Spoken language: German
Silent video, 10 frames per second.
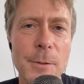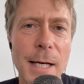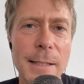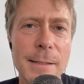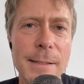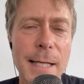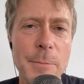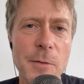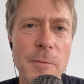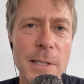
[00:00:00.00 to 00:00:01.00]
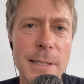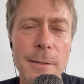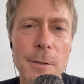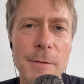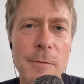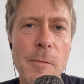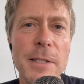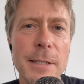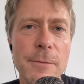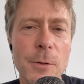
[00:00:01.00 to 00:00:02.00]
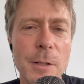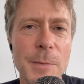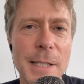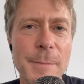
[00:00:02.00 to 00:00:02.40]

oder hatte sich selbst verpflichtet oder war verpflichtet worden